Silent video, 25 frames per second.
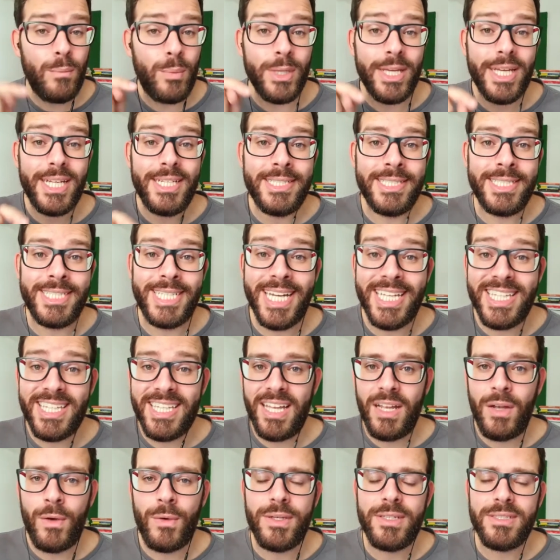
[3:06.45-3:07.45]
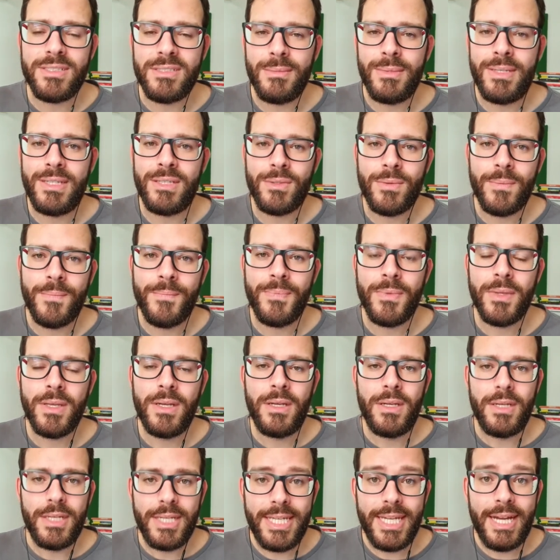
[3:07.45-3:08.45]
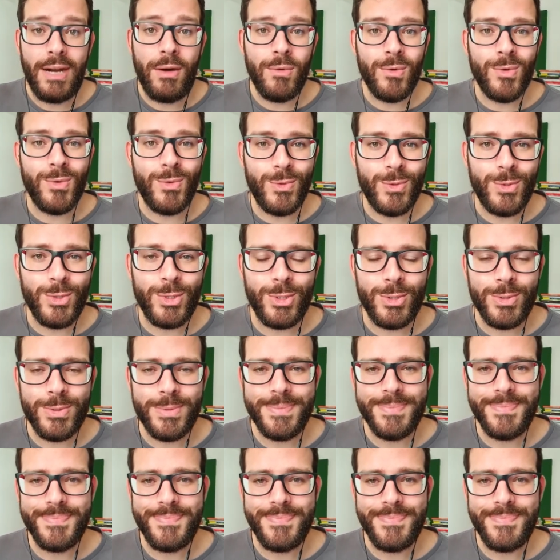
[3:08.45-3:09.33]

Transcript: porque ele já tem conhecimento, em algo útil.